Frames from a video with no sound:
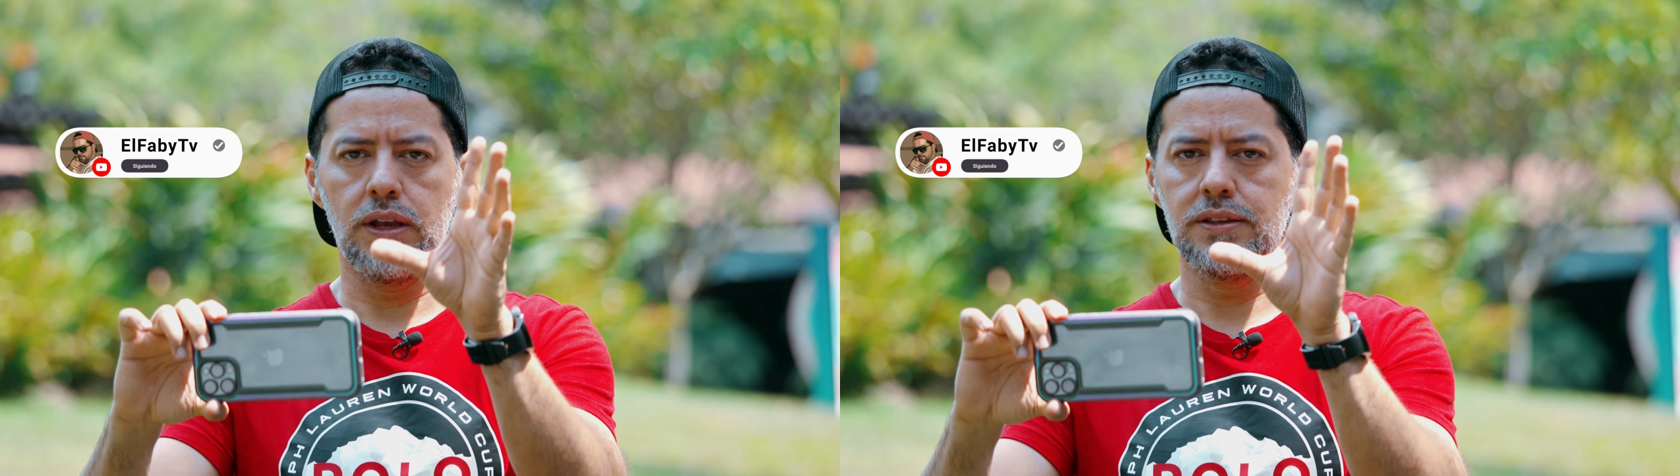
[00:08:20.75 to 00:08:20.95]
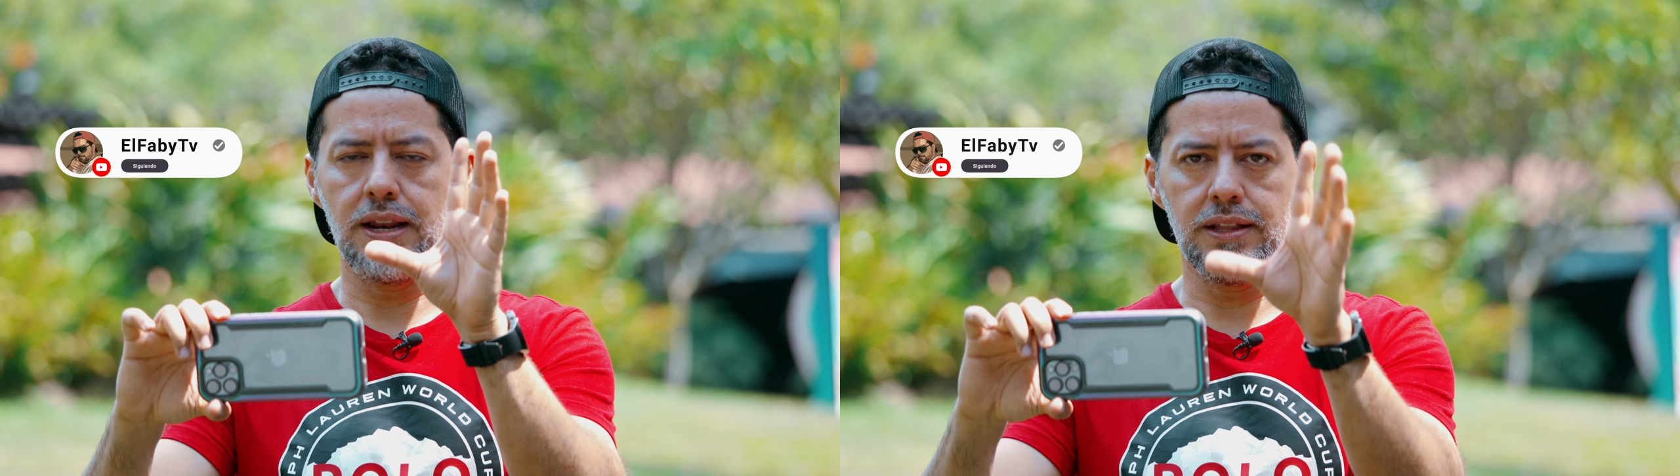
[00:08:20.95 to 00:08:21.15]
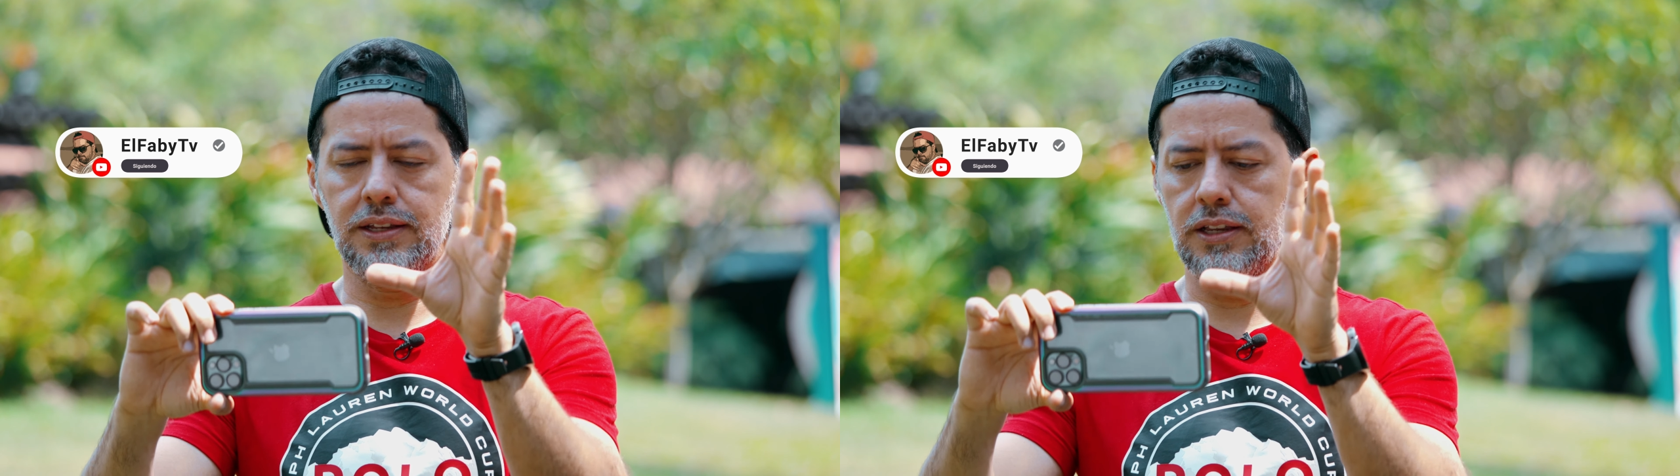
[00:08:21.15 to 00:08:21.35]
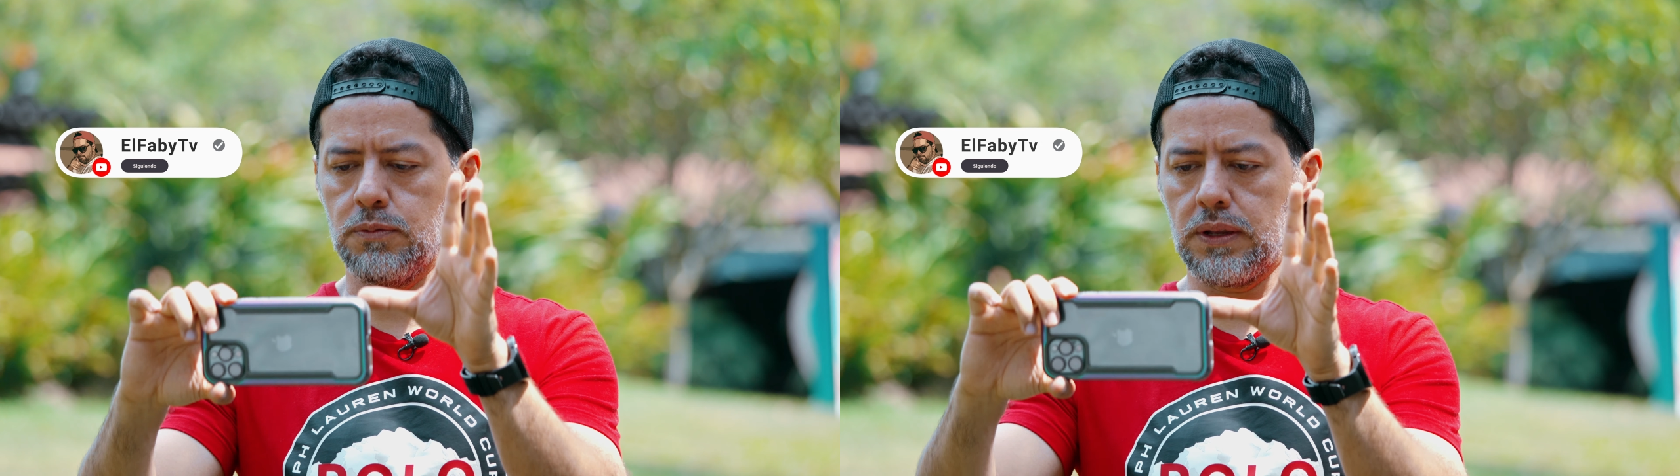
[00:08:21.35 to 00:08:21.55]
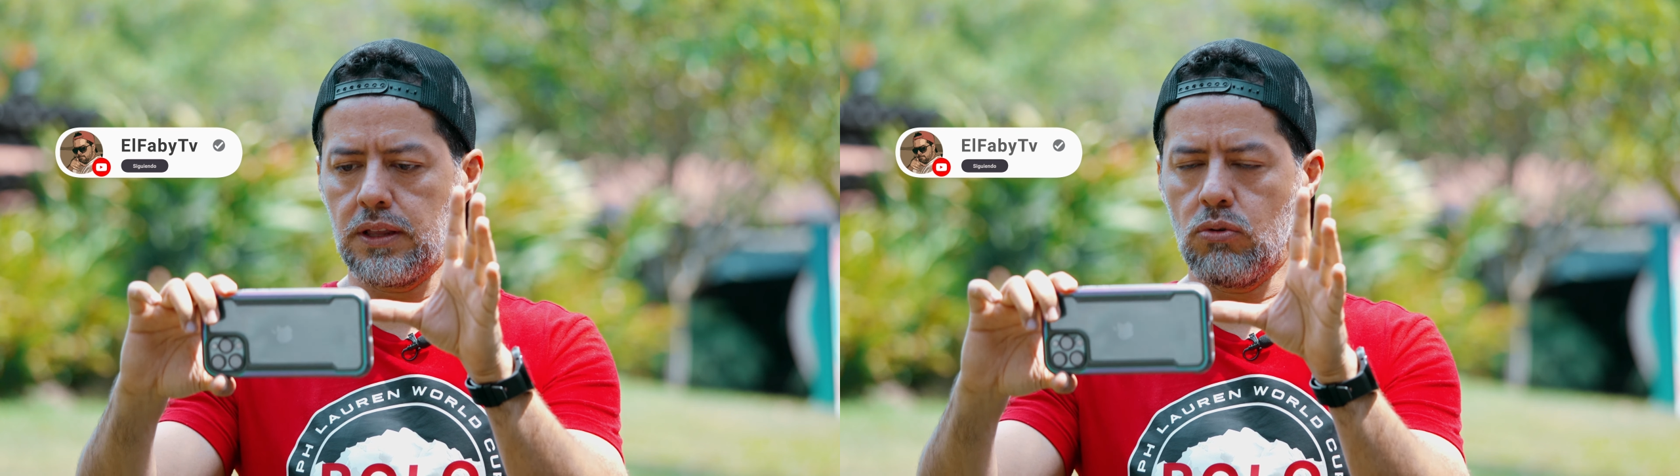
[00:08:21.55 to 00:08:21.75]
Este lente es
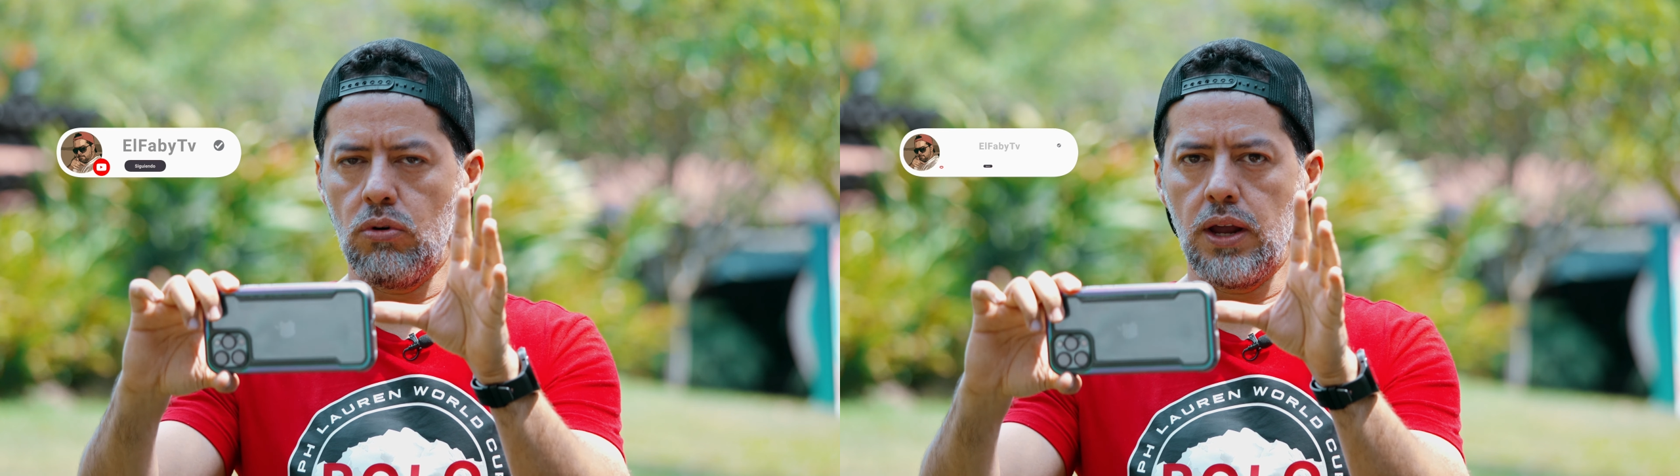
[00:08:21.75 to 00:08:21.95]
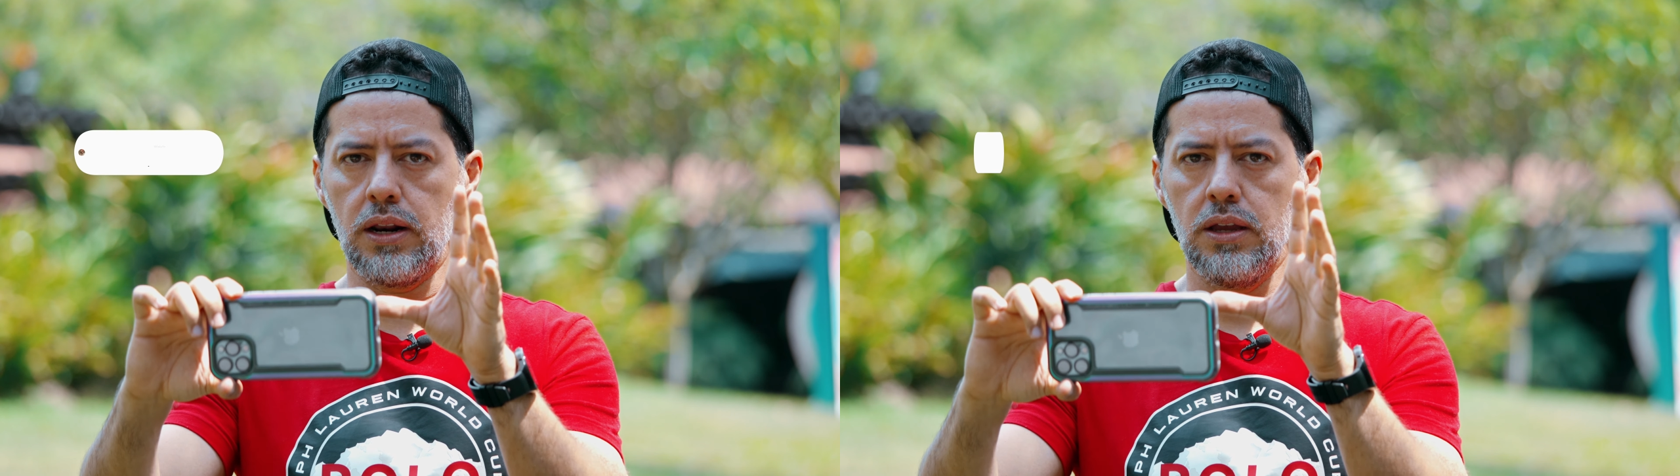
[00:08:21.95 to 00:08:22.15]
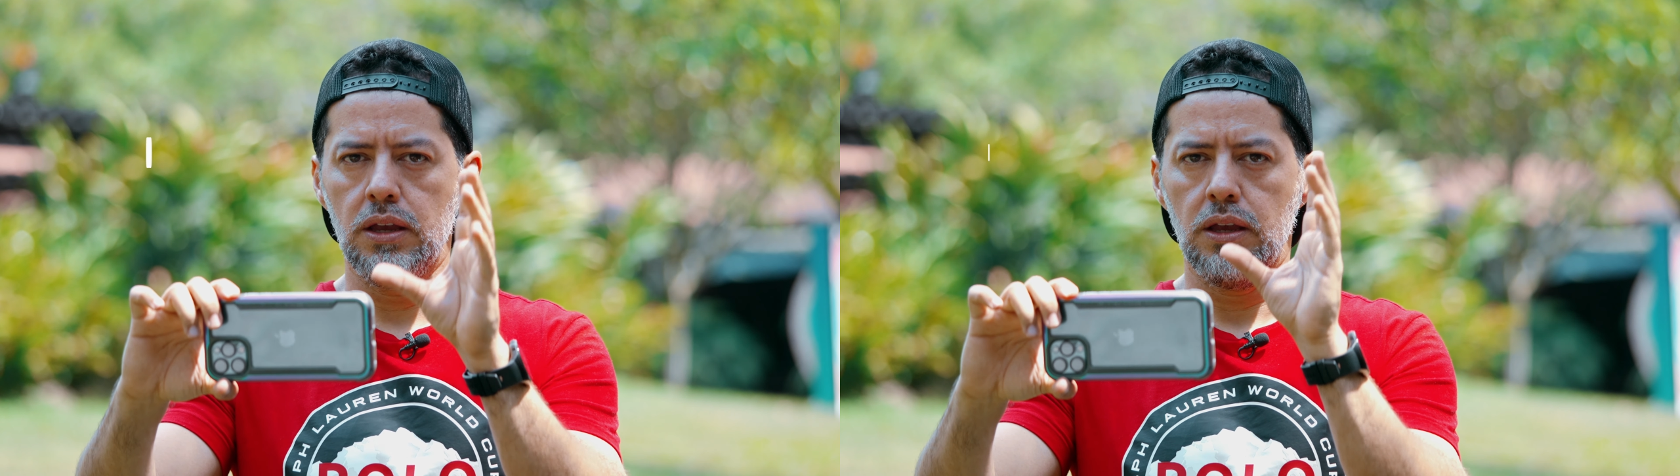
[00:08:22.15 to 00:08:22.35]
espectacular.